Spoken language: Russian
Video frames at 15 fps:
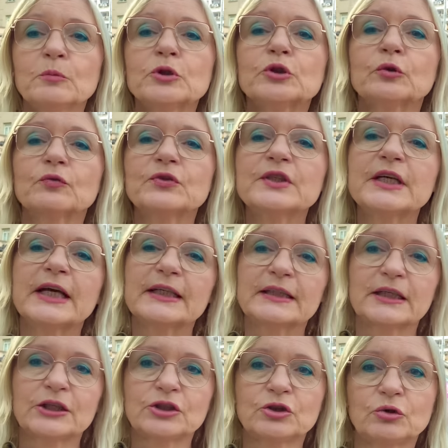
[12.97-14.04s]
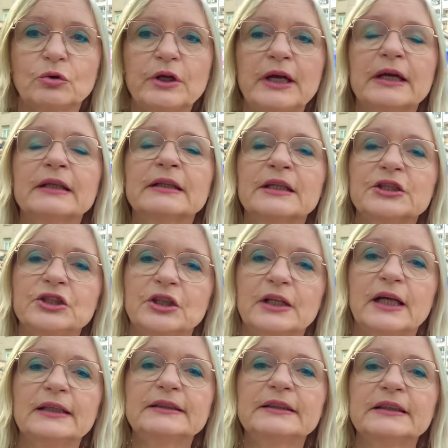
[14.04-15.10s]
что вся эта история
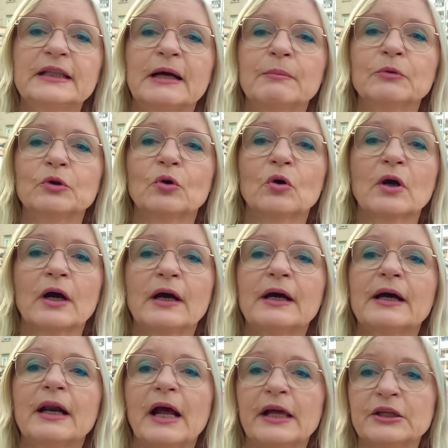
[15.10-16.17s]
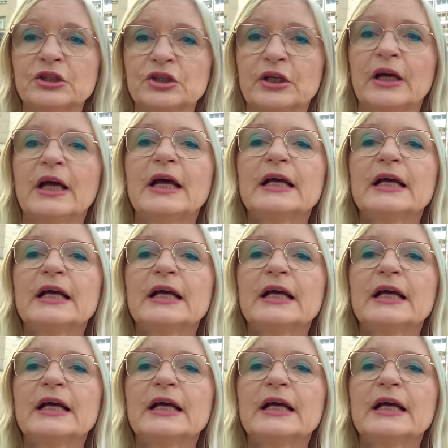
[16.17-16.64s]
началась намного раньше.